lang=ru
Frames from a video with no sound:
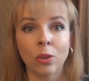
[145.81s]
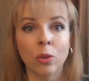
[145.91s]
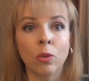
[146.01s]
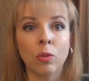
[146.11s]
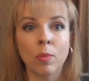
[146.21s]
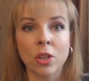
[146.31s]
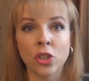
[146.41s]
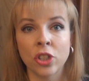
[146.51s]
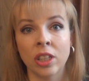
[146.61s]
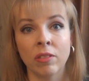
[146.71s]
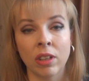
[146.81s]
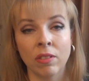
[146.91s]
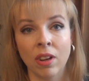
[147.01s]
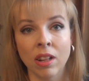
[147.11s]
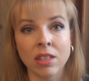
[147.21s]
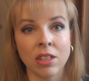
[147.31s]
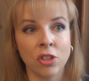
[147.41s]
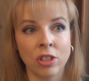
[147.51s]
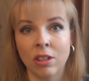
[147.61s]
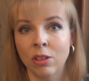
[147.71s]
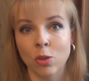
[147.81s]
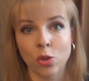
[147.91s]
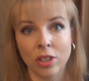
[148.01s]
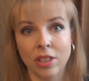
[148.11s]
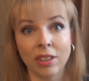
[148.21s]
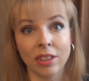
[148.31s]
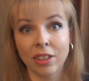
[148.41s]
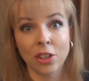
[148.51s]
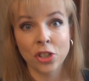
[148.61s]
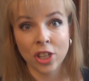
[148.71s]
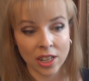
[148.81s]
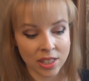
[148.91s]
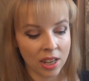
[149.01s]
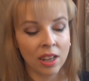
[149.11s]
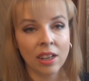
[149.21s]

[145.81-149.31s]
то в машине вырывалось, начинало тоже дико кричать,